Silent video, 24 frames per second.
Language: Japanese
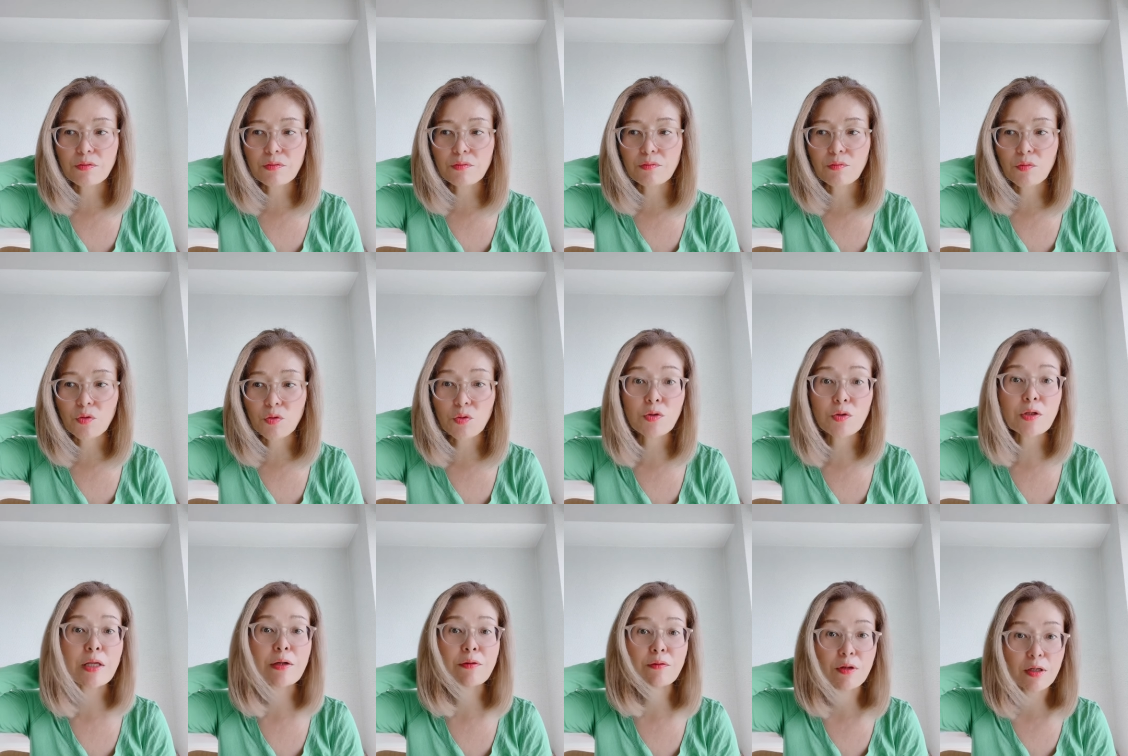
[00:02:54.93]
もの
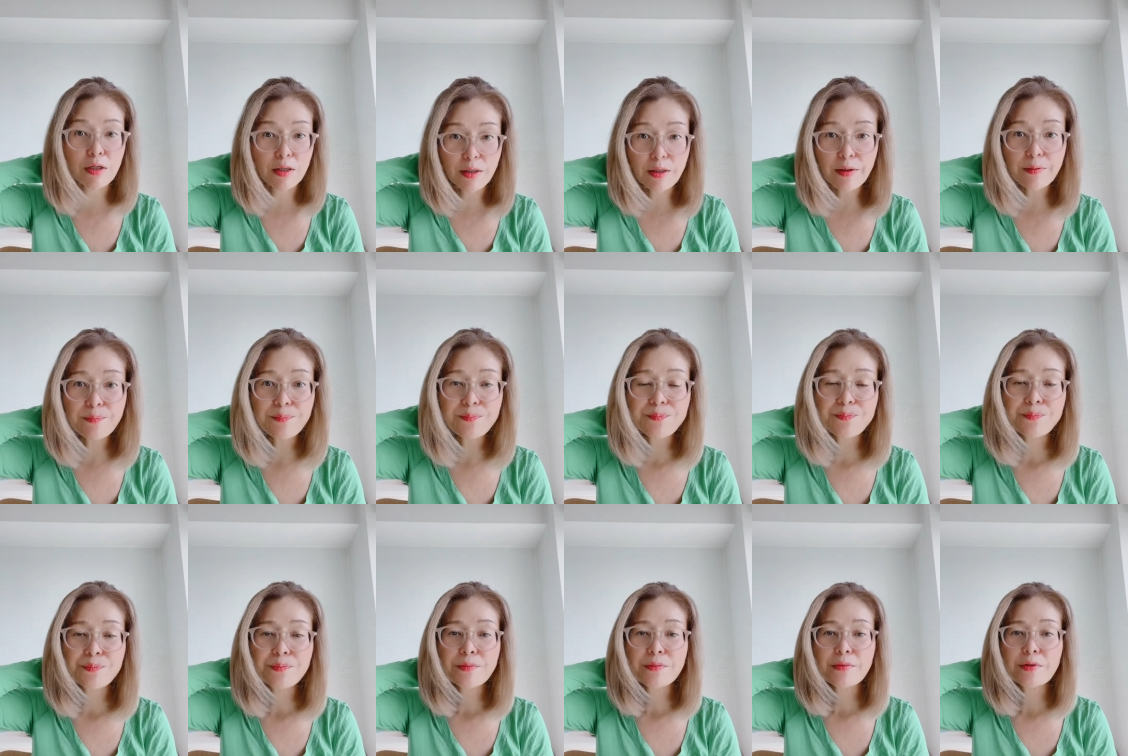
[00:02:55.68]
なのかな
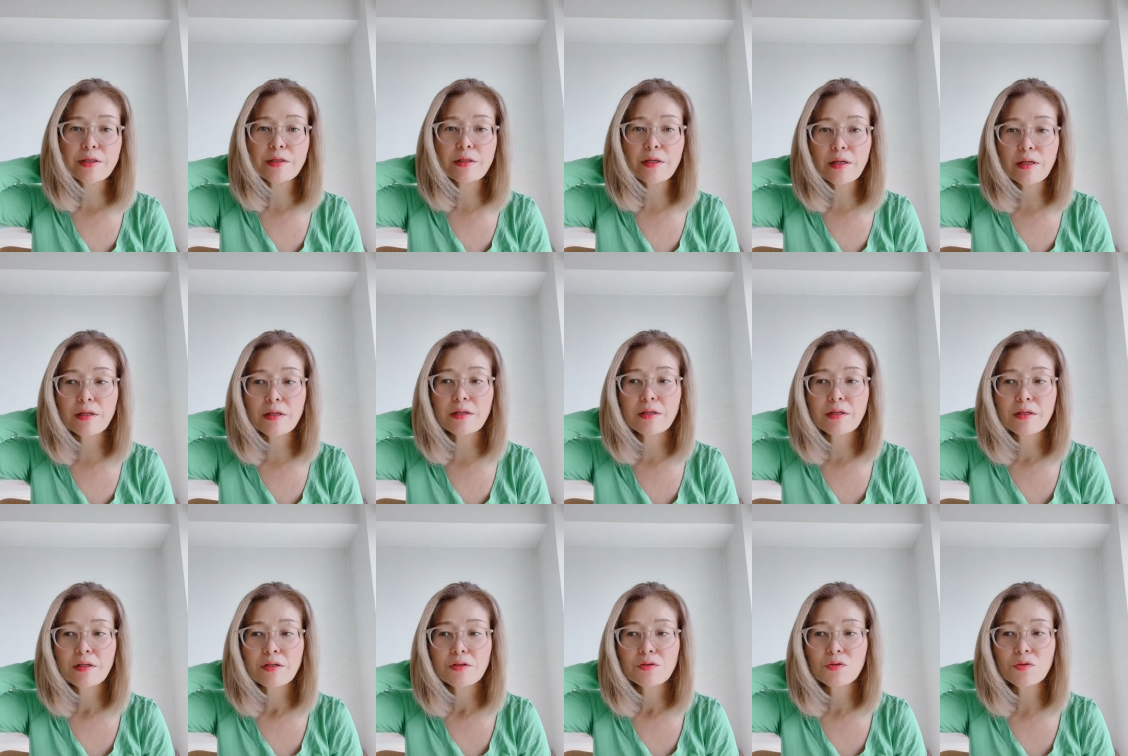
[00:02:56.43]
で
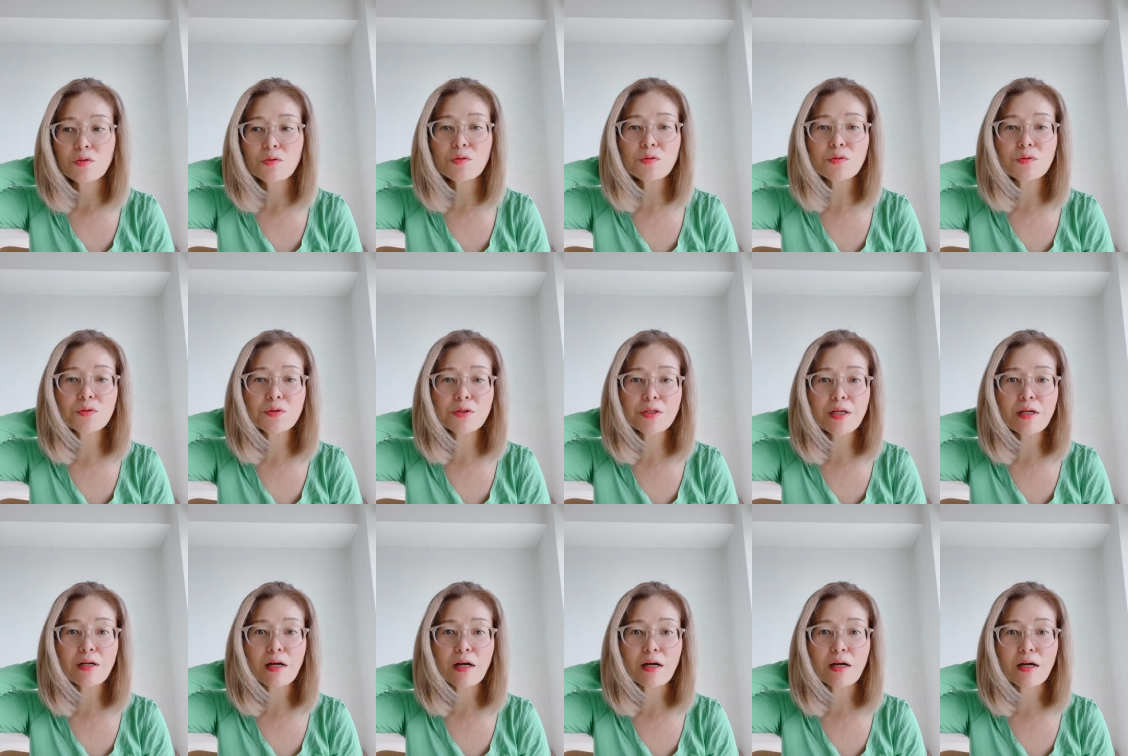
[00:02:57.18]
その
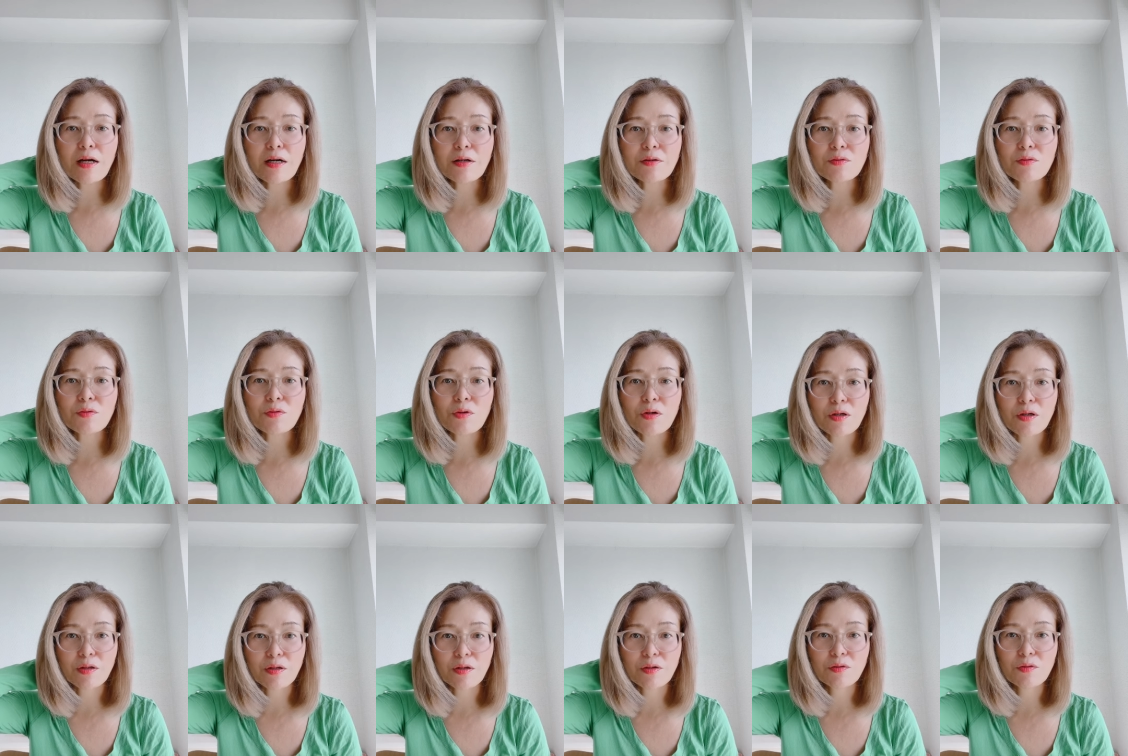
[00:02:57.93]
癖があるの
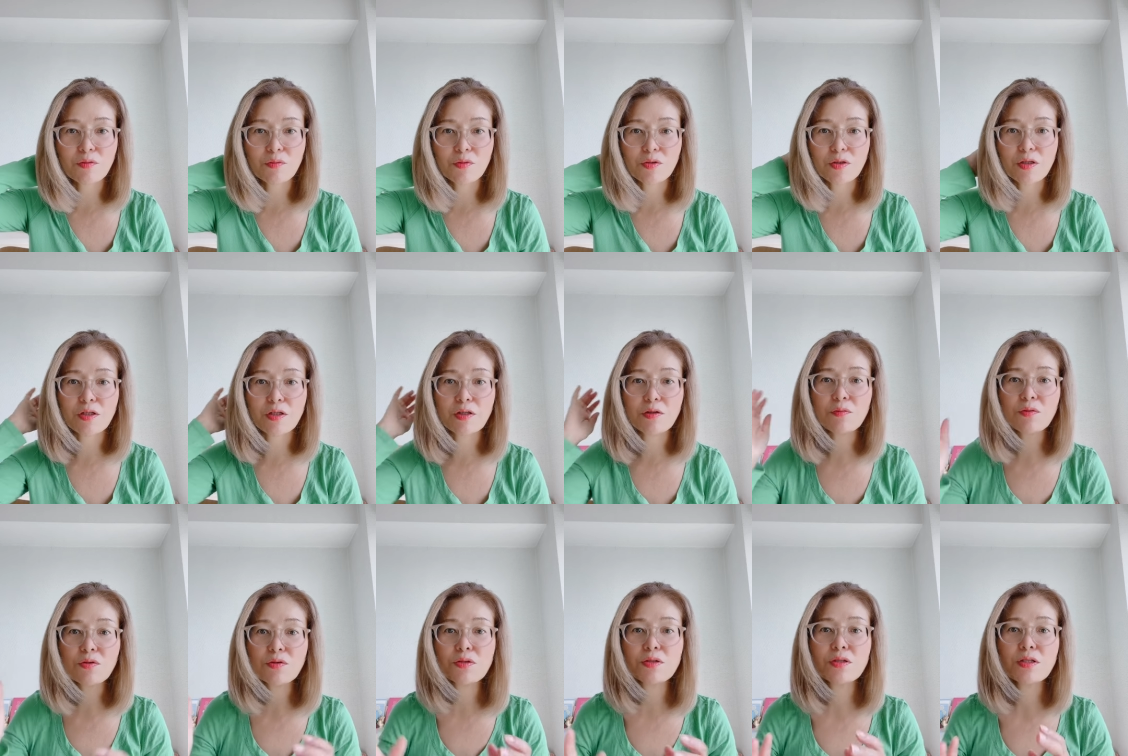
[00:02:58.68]
かなと思って気
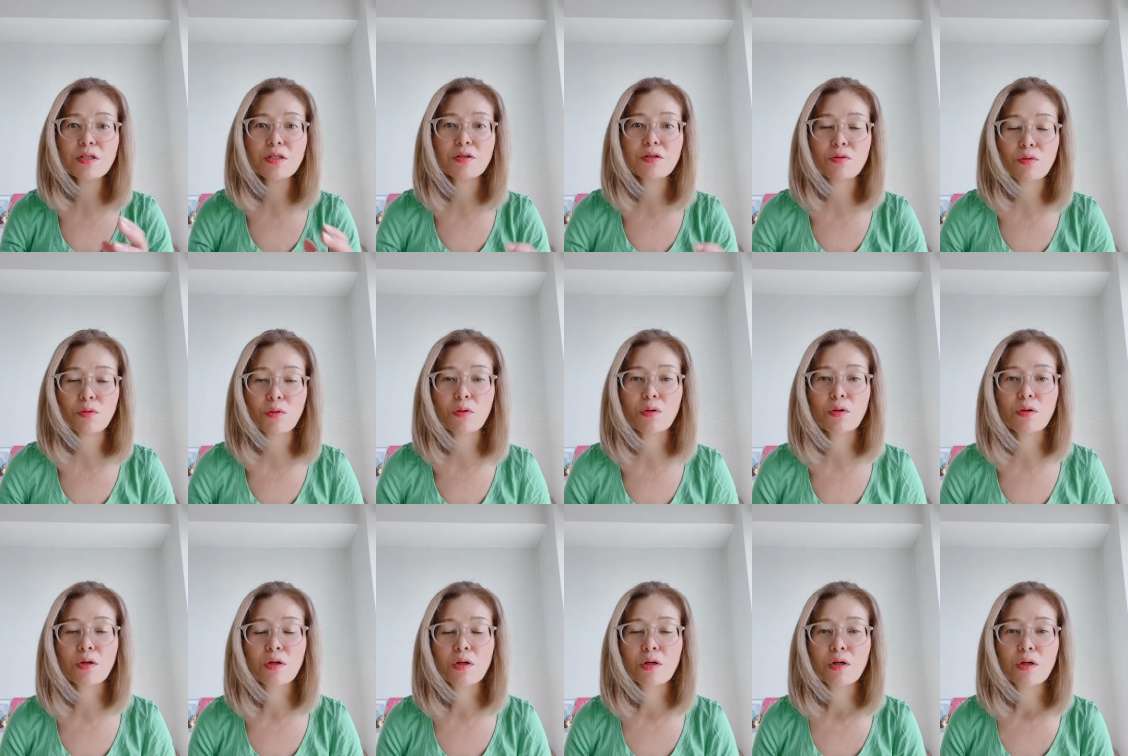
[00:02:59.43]
持ちいい
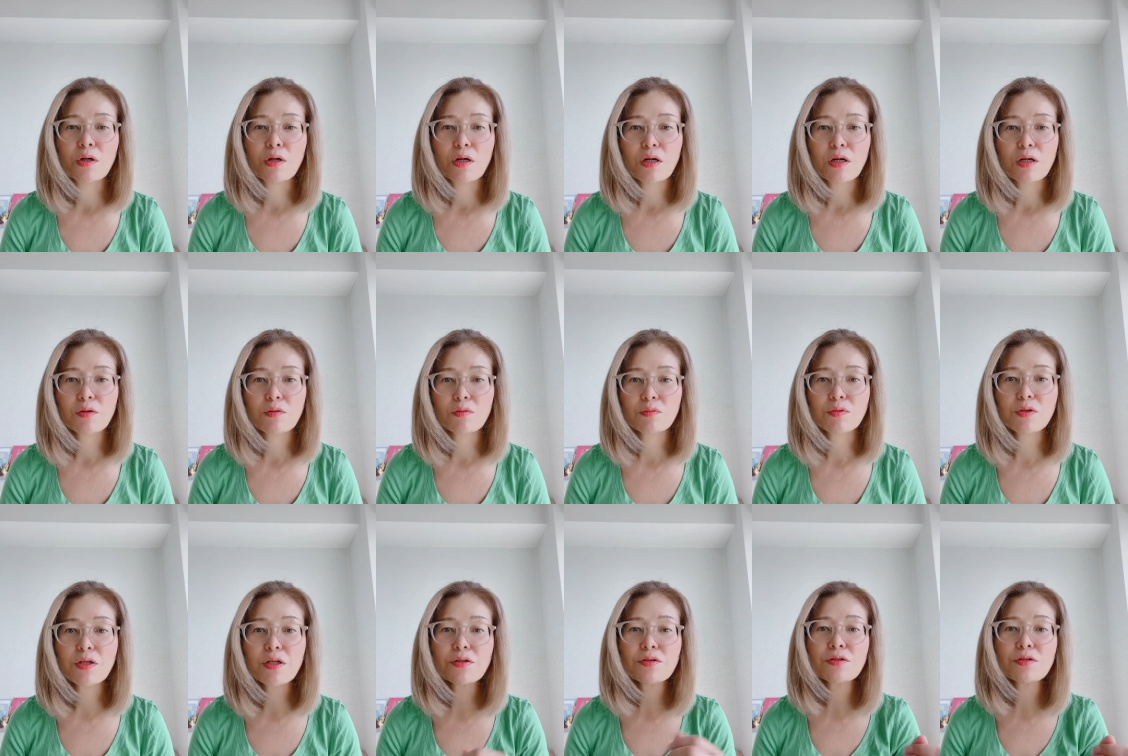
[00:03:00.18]
とあの
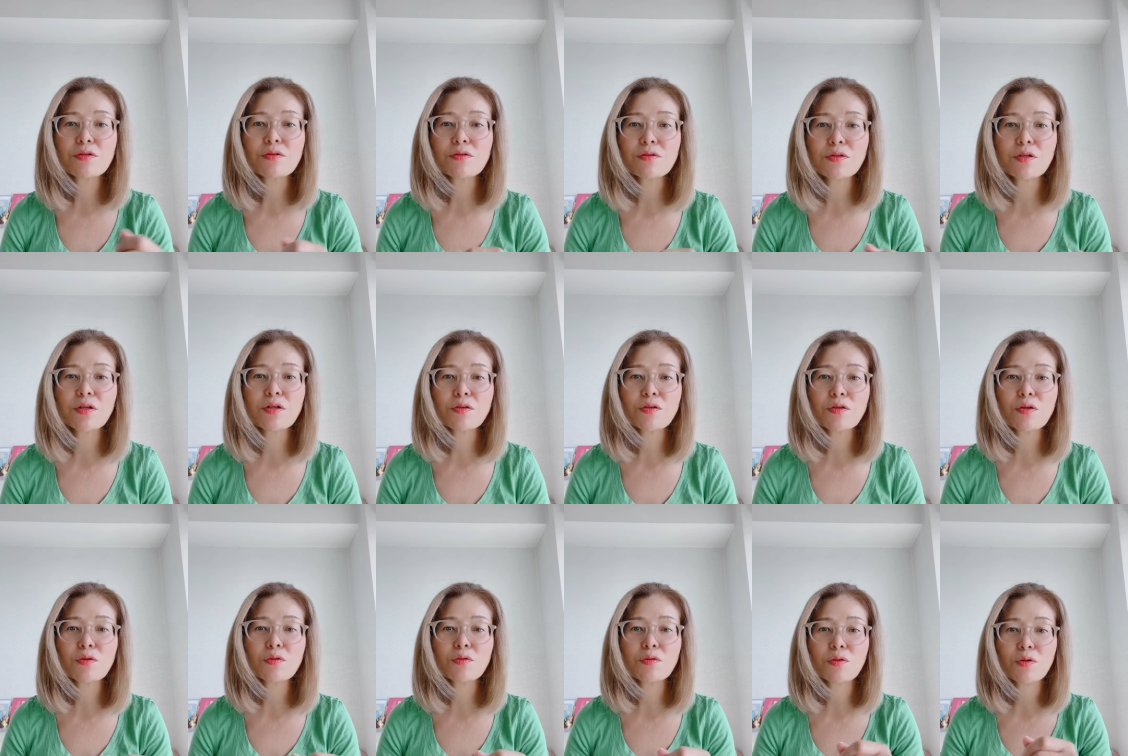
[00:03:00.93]
ブラッシングされ
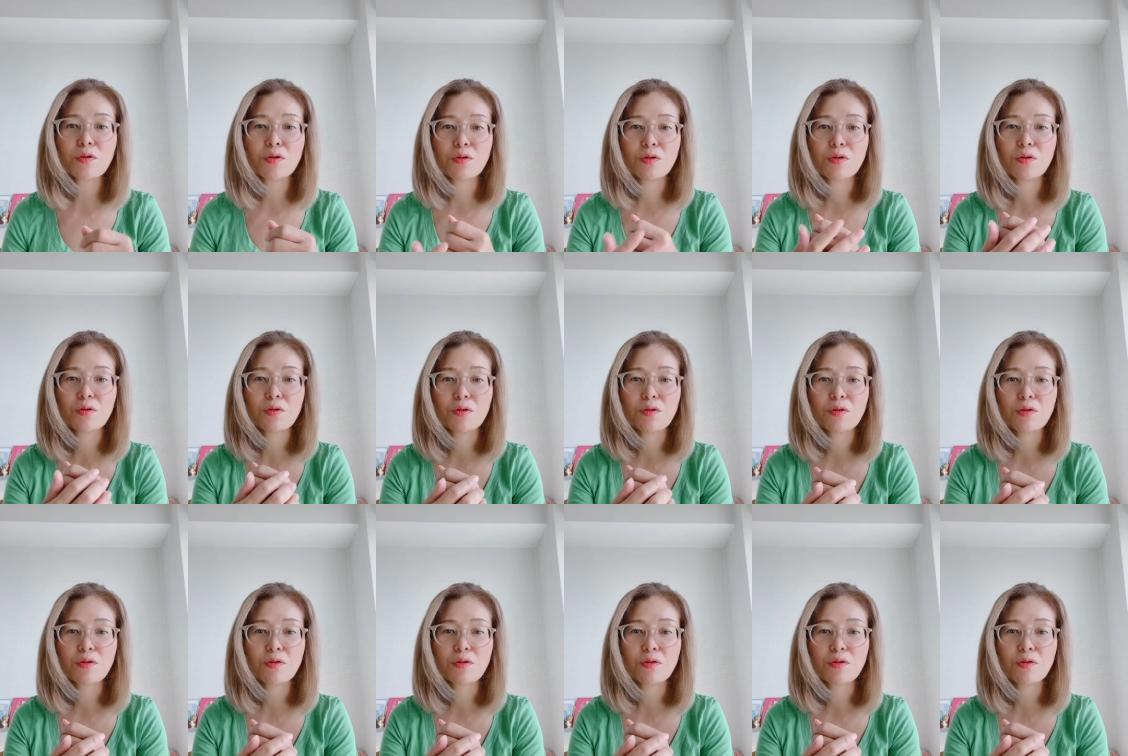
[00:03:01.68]
てる時に